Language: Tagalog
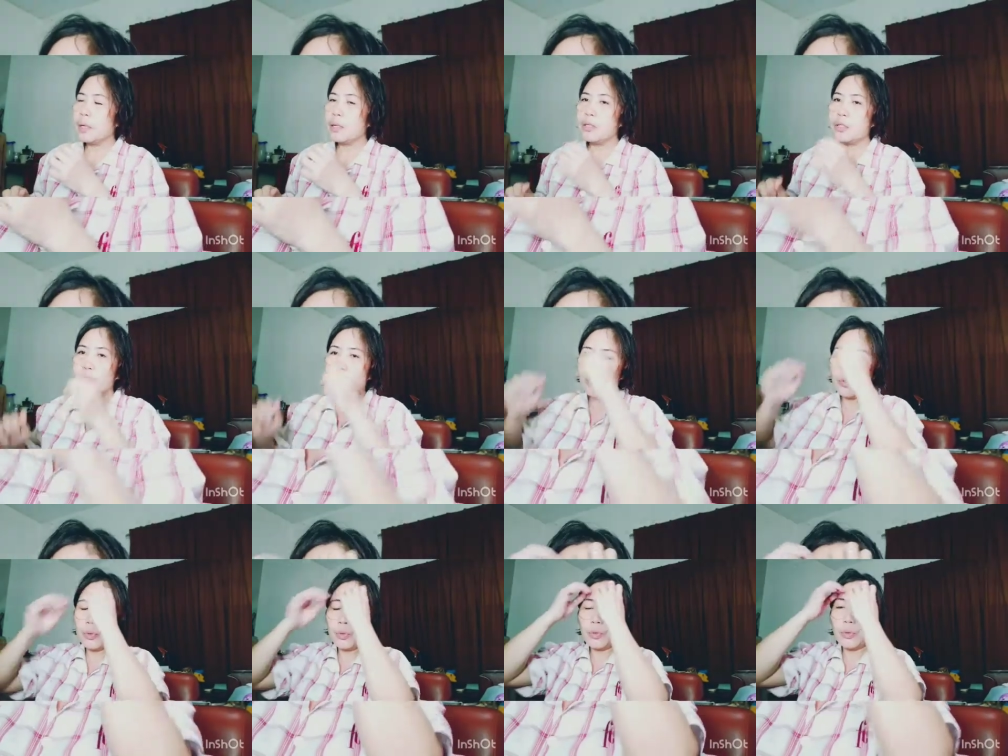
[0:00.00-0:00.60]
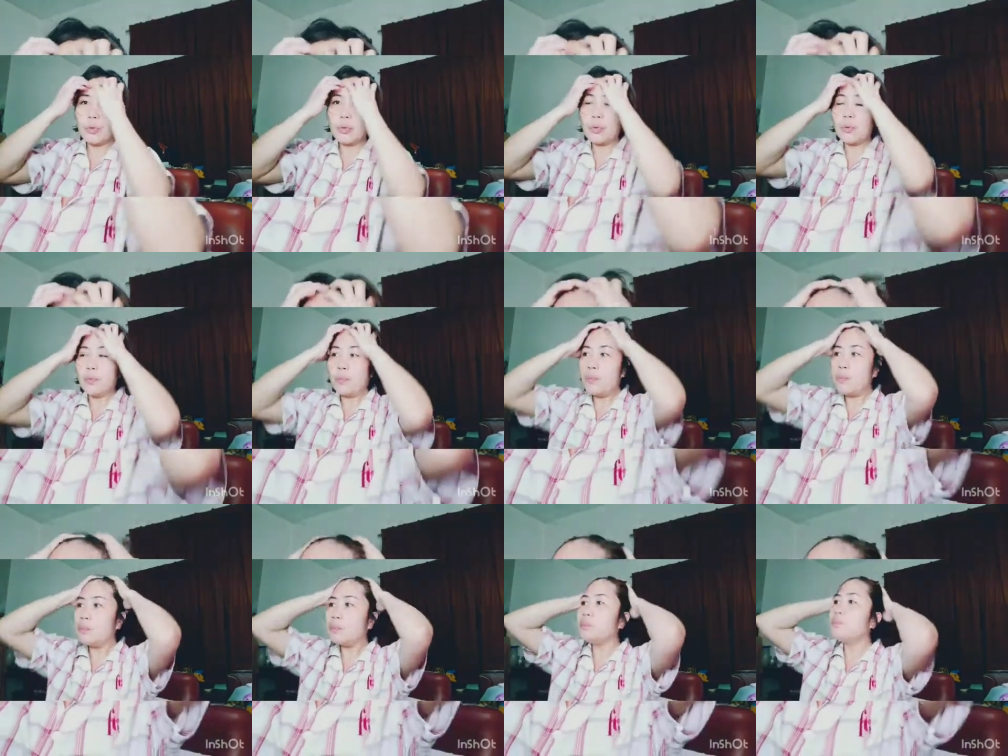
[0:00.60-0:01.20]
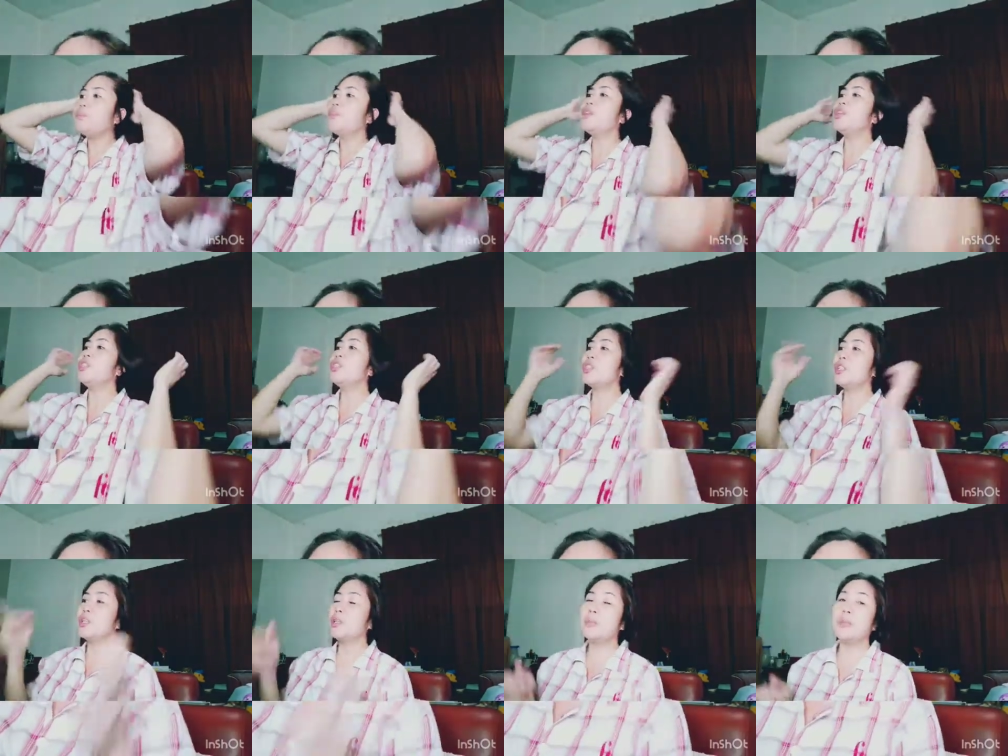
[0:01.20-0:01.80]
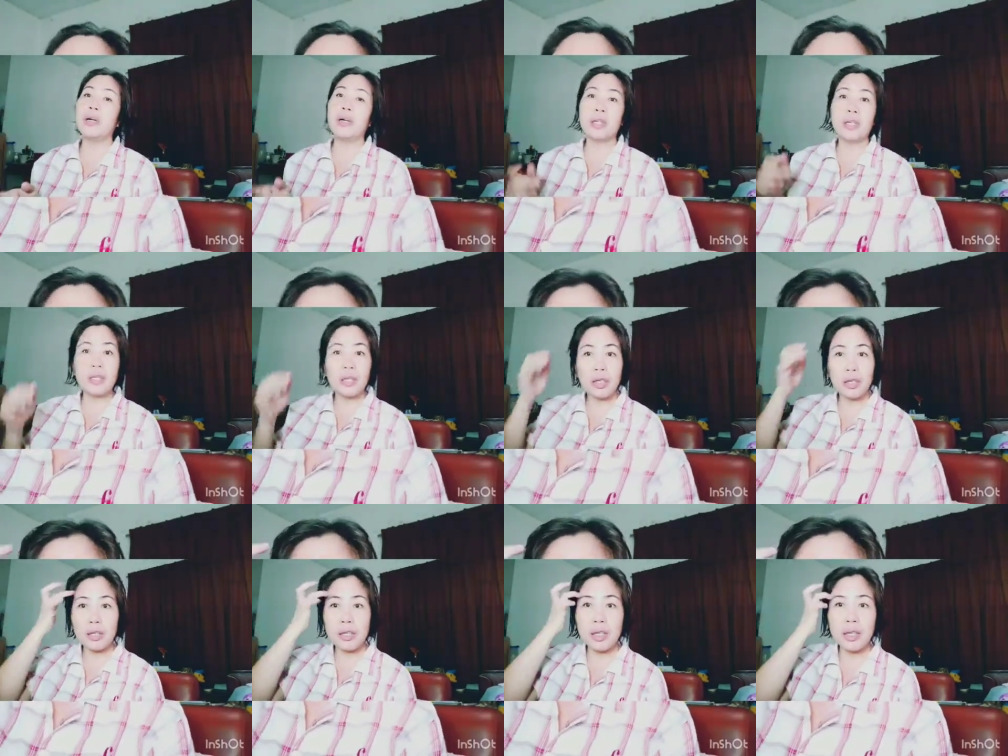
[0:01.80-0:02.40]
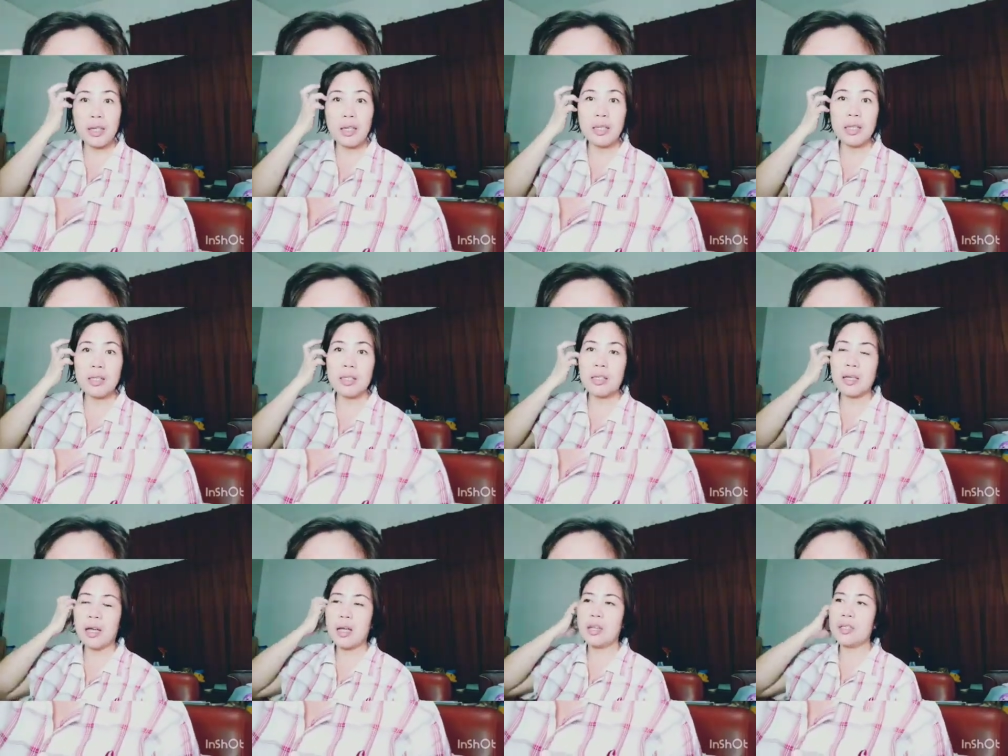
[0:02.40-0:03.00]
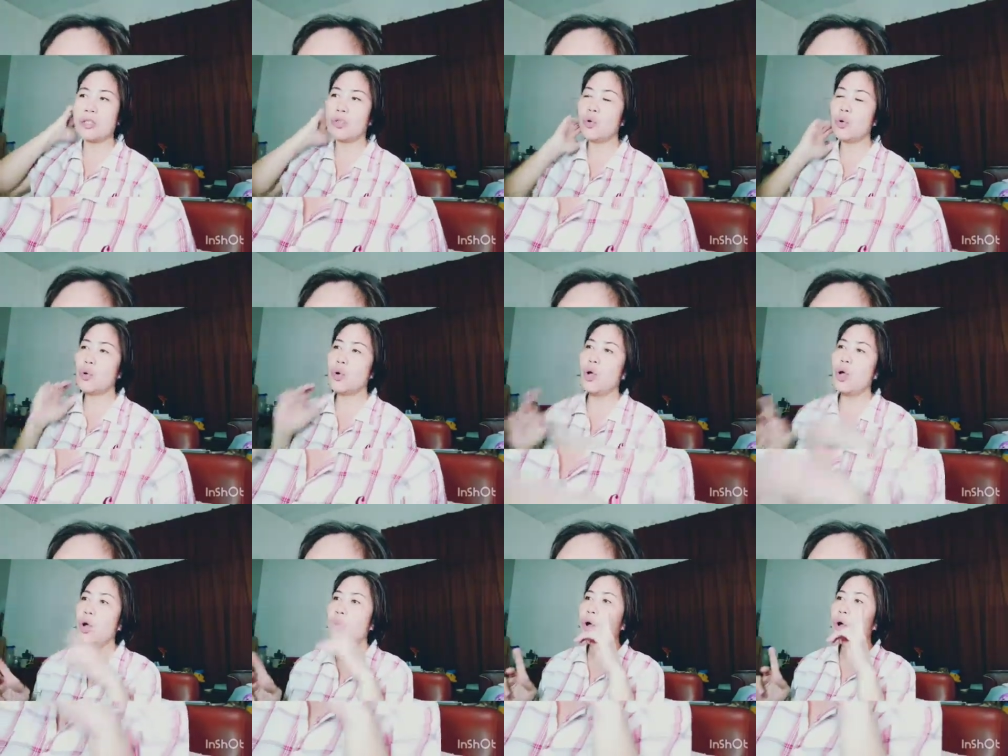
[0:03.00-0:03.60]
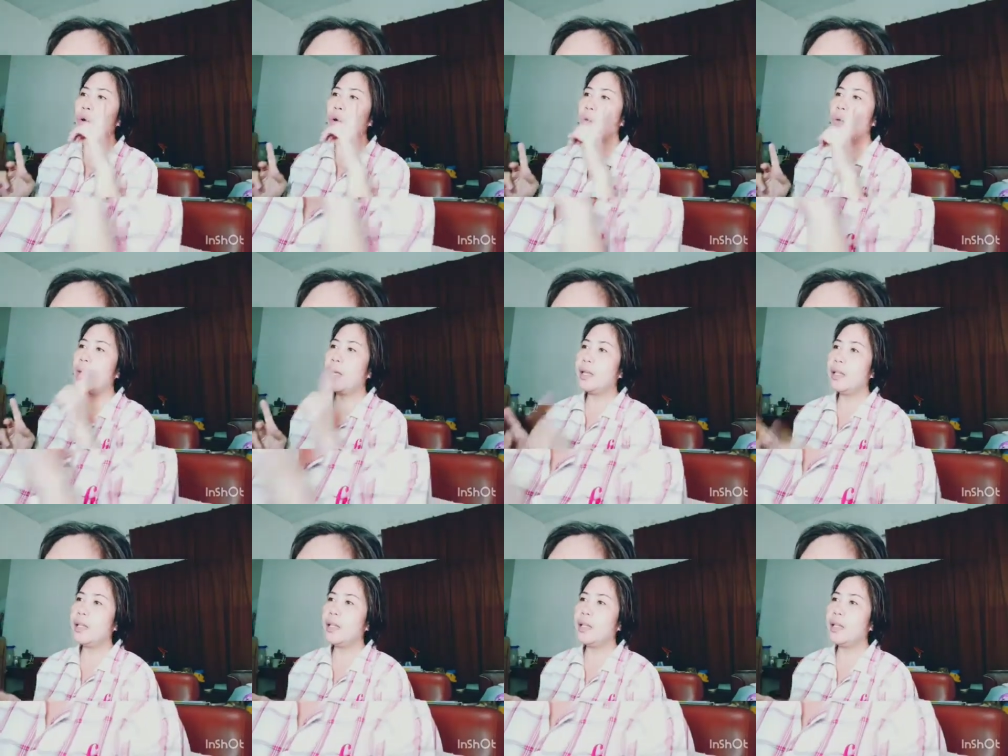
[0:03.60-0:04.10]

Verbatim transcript: So, digital marketing in Dilibis ka. So, while